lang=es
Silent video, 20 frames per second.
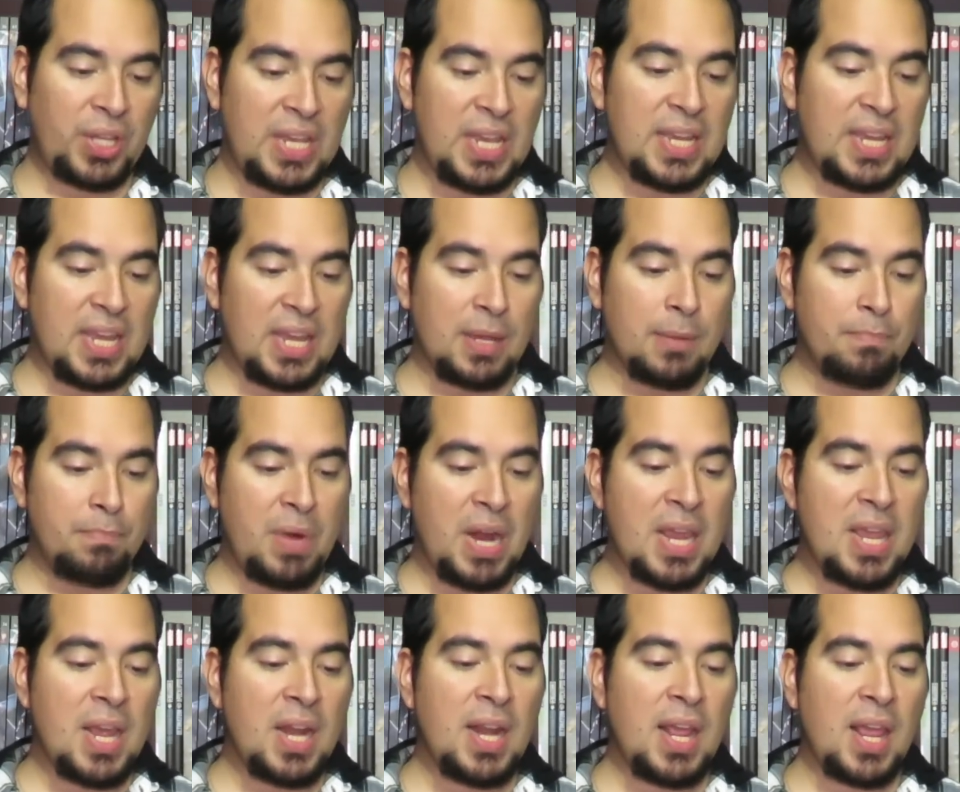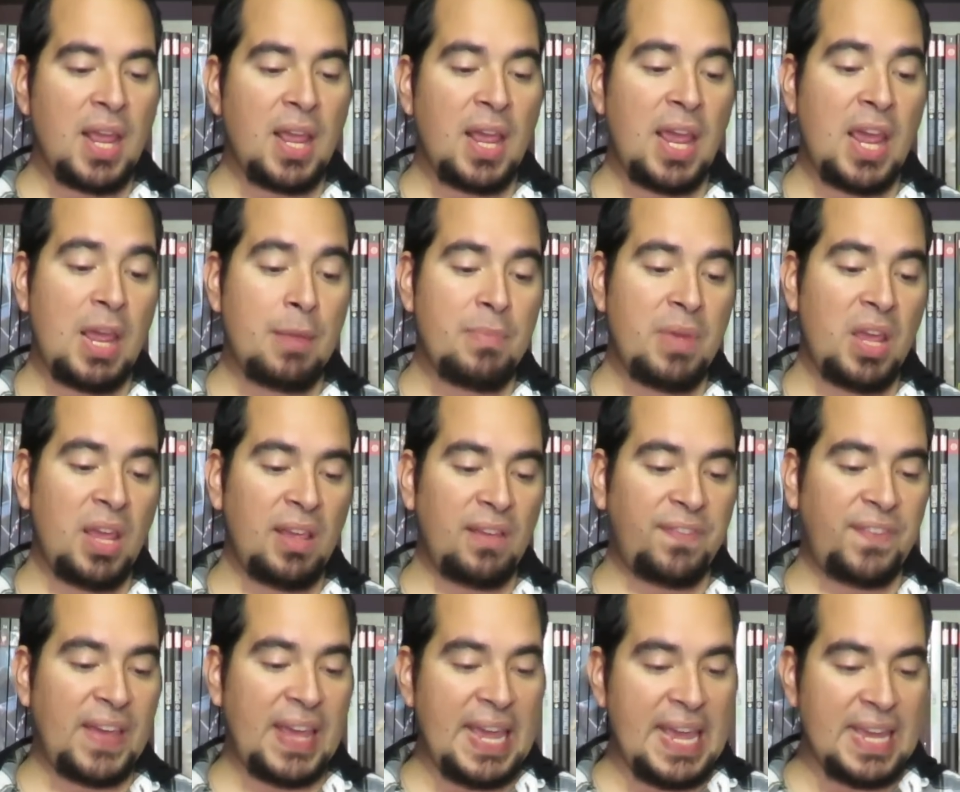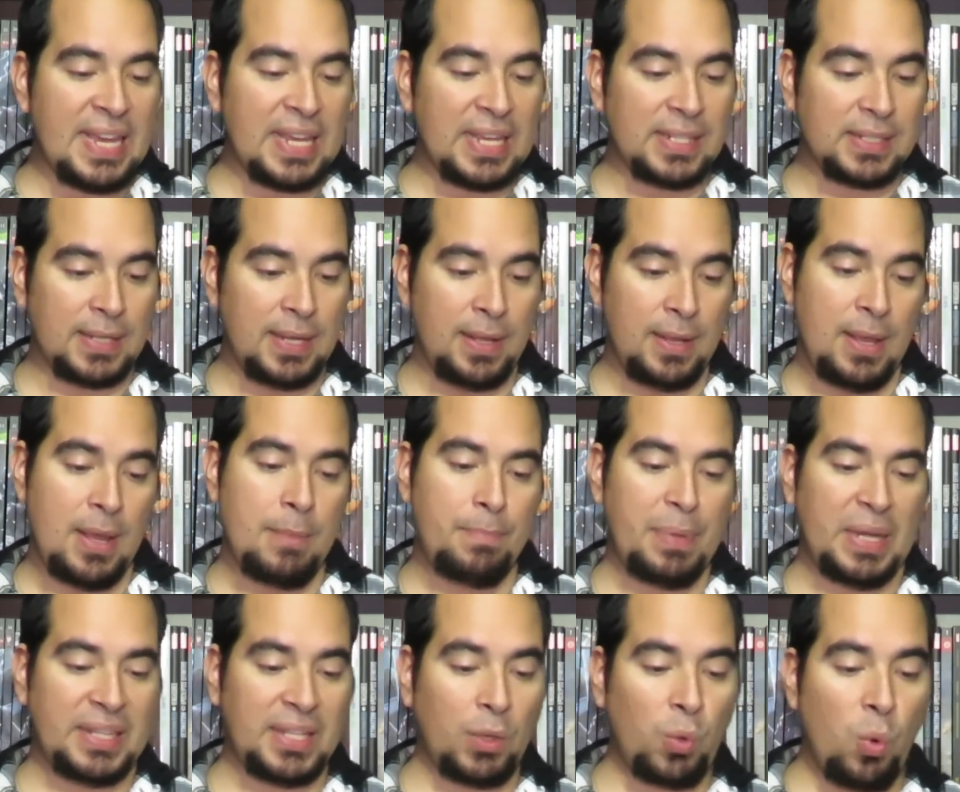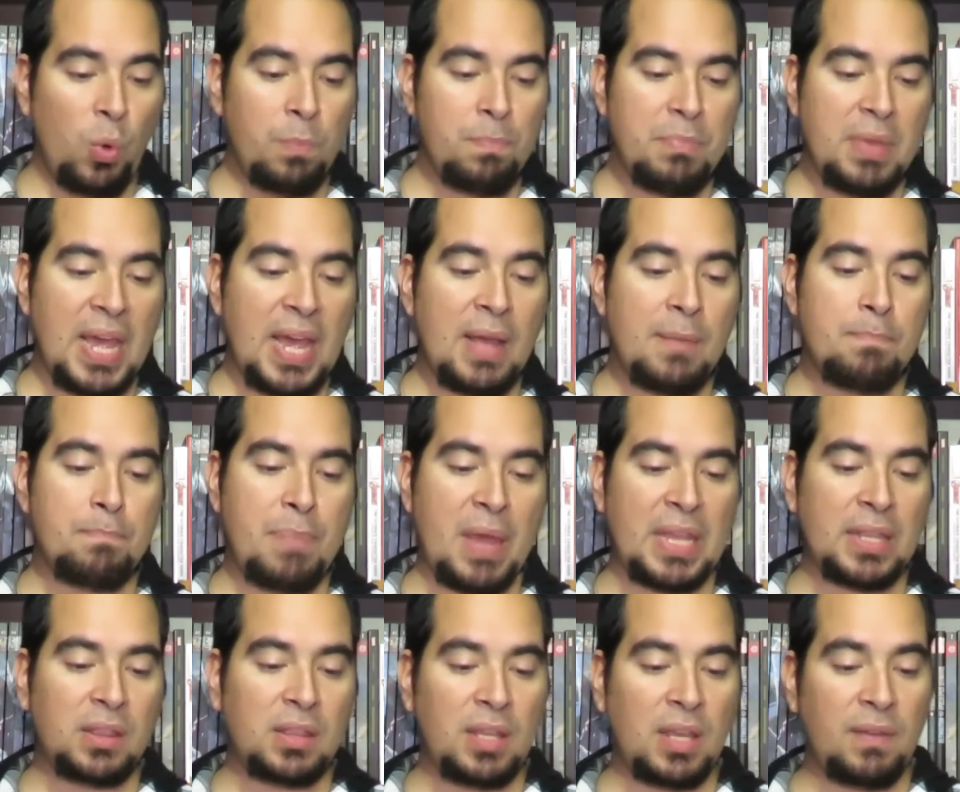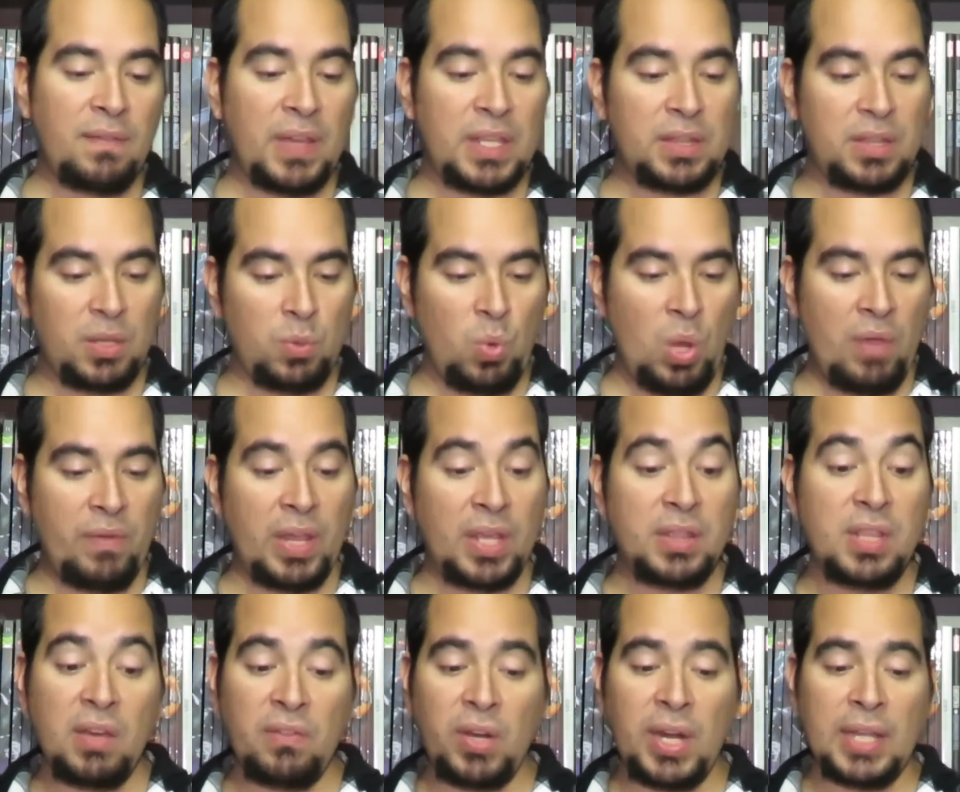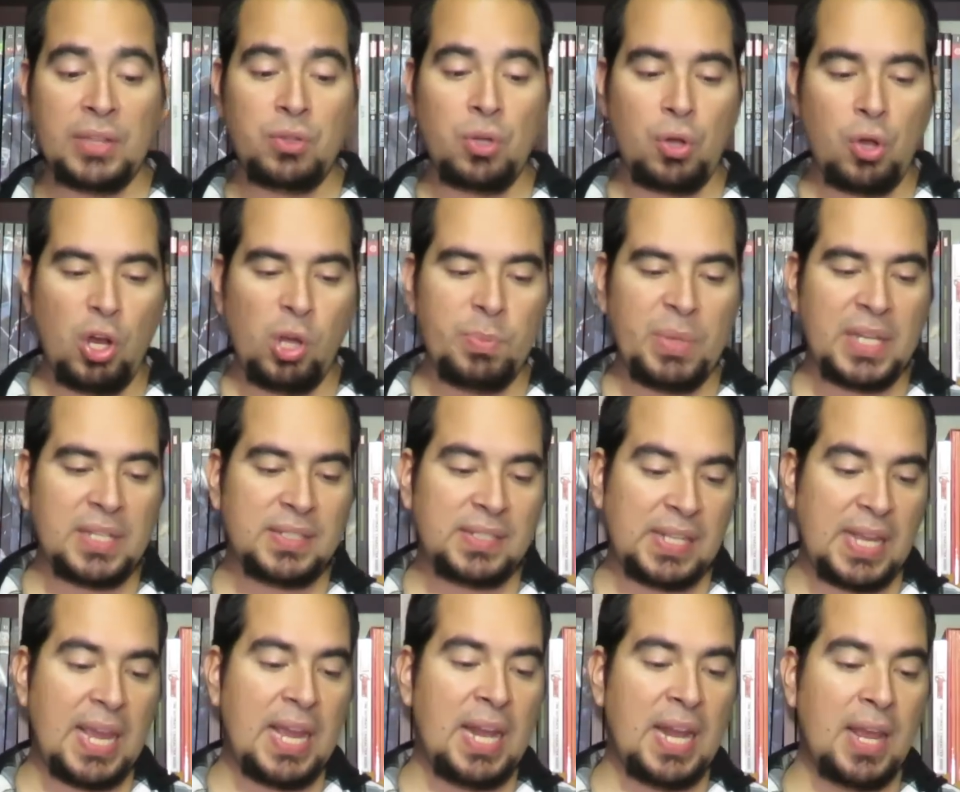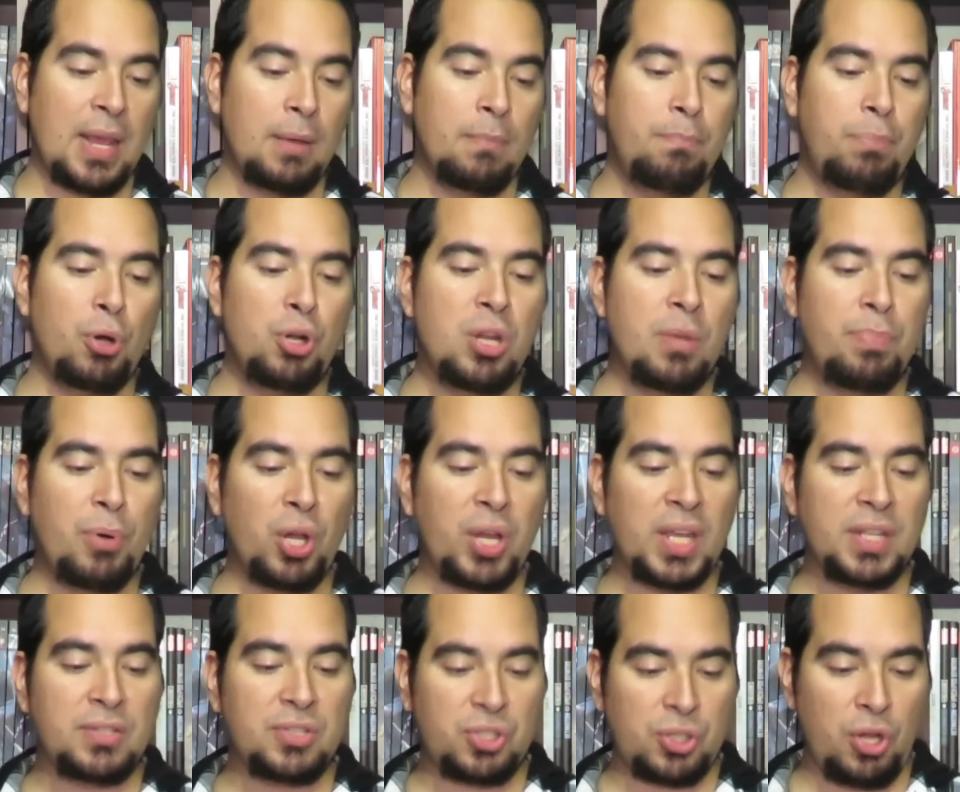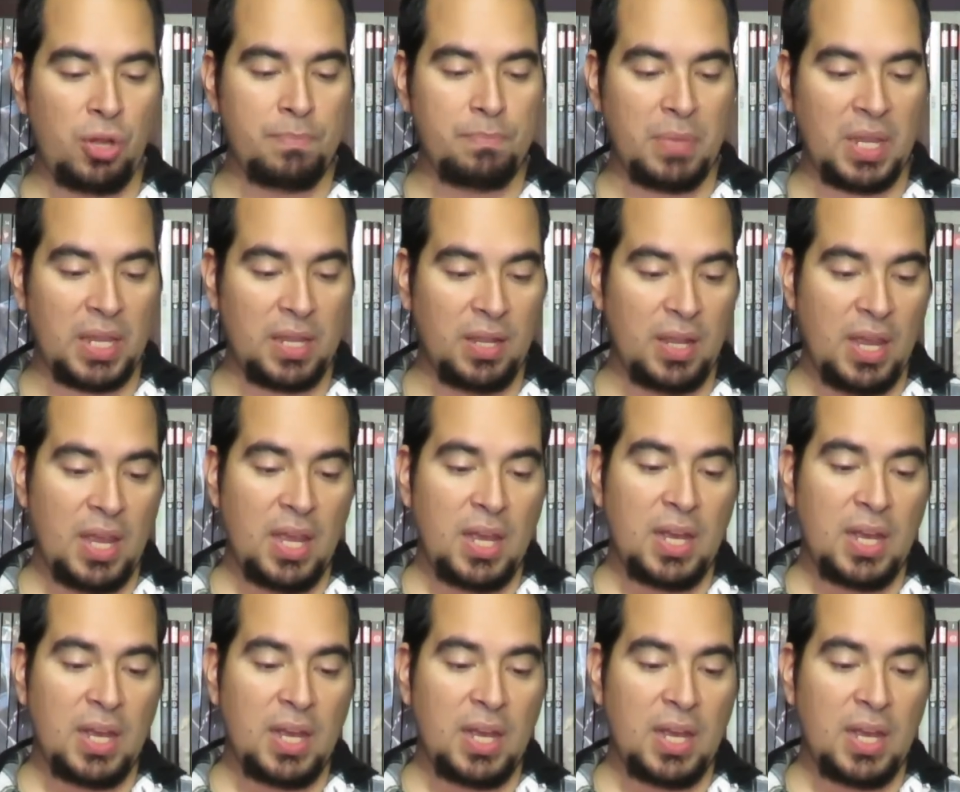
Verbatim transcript: Hiki Brian MFX, Paticumbia 2029, Devorando Comics CL, Pocket Zombie,